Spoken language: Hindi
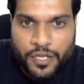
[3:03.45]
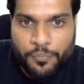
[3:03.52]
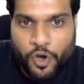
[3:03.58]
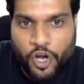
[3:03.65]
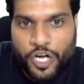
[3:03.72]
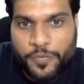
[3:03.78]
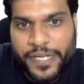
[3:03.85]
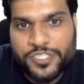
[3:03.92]

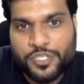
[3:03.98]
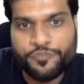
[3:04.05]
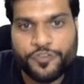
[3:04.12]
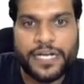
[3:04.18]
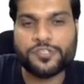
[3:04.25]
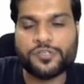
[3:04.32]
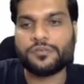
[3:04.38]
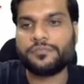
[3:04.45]
बॉन्ड पेयर ऑफ
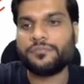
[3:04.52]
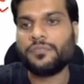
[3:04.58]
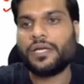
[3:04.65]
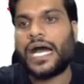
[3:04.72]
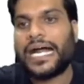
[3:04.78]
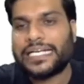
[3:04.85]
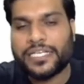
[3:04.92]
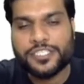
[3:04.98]
इलेक्ट्रॉन
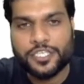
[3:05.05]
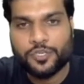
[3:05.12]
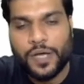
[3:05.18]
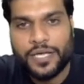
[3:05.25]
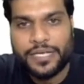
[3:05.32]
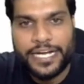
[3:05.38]
आठ आंसर हुआ